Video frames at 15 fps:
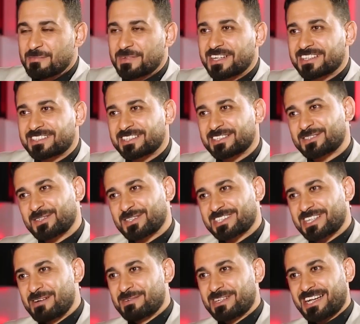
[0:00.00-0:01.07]
من تريد تروح
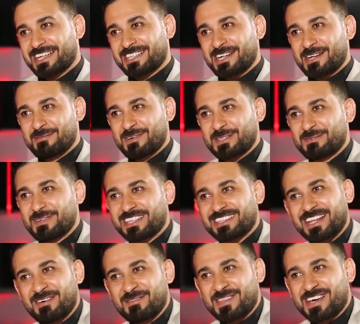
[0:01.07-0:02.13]
تقابلين حيدر العباد منها
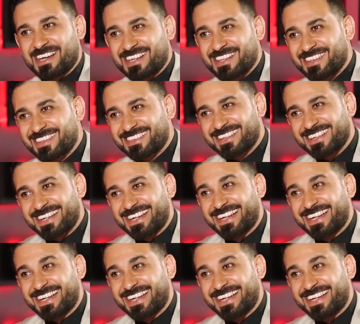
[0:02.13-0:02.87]
طلع مظاهرات ضده